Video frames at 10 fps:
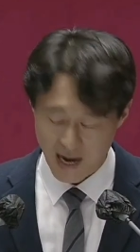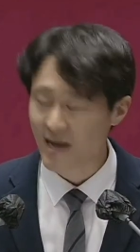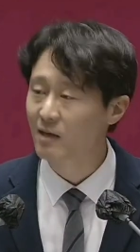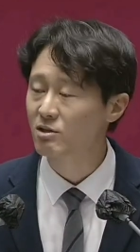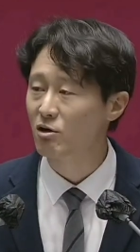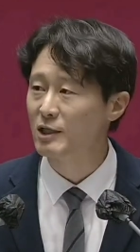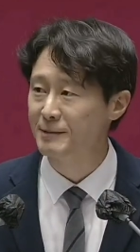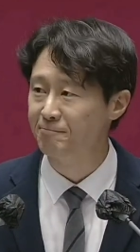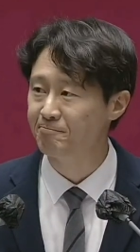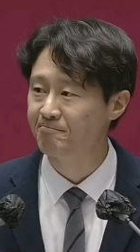
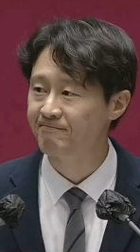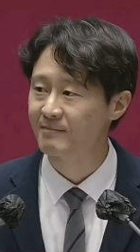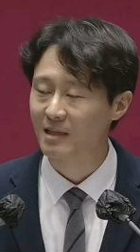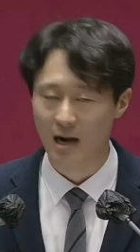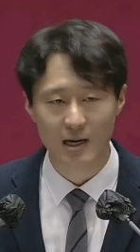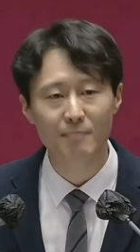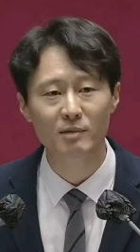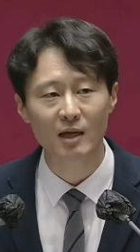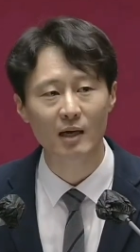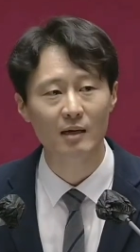다양성은
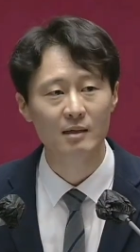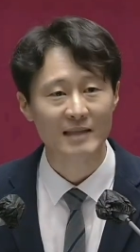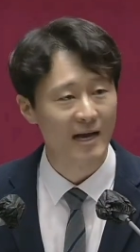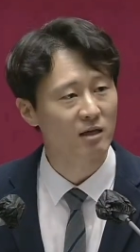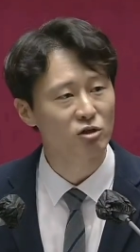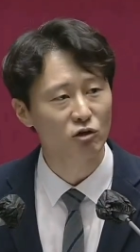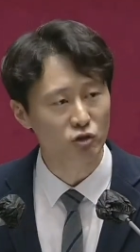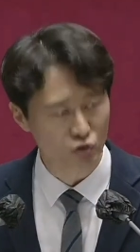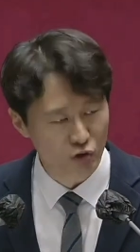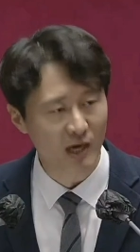강합니다.
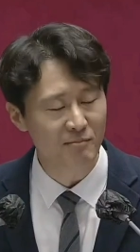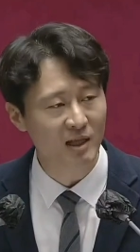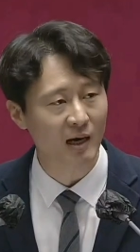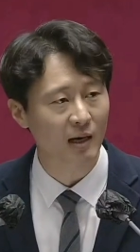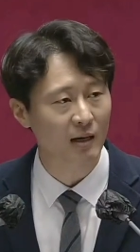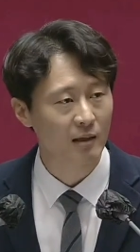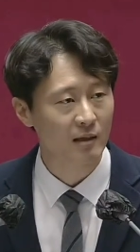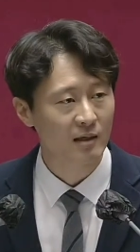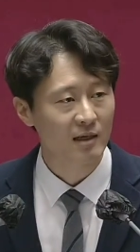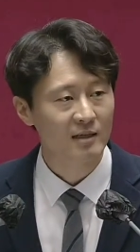다양성은 유리합니다.
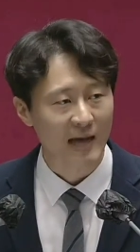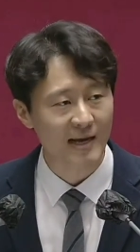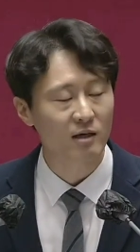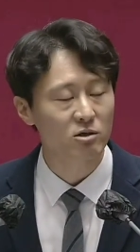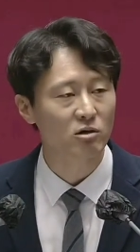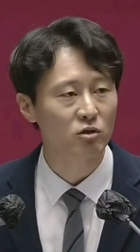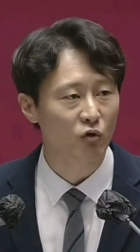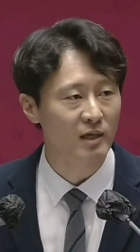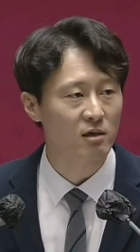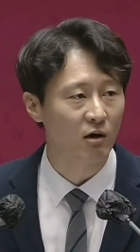다양성을
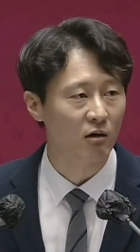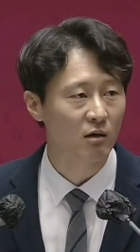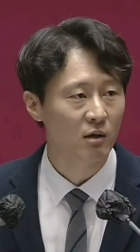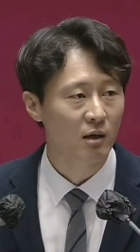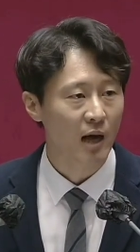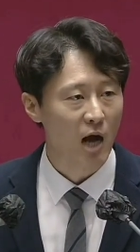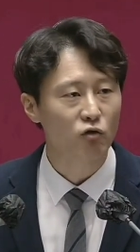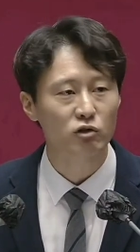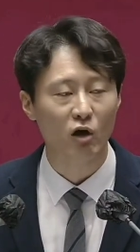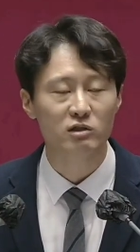통해서
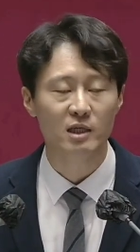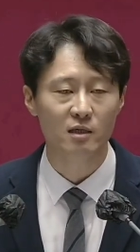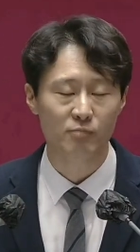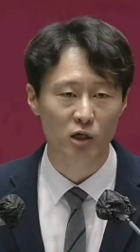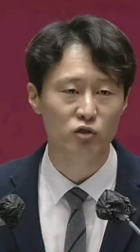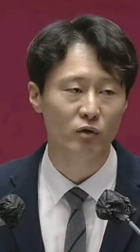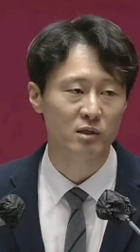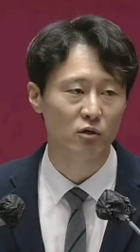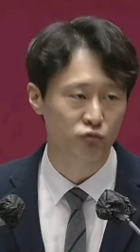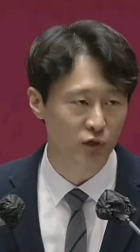한국 정치를
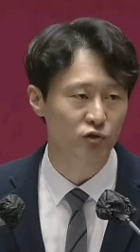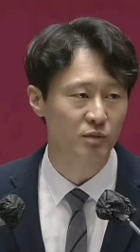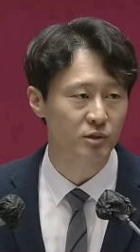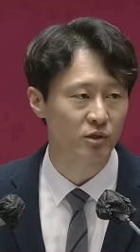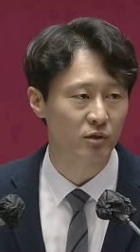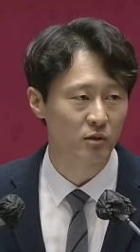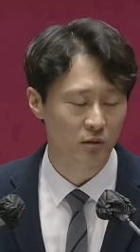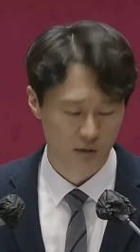멸종해서 구해 주십시오.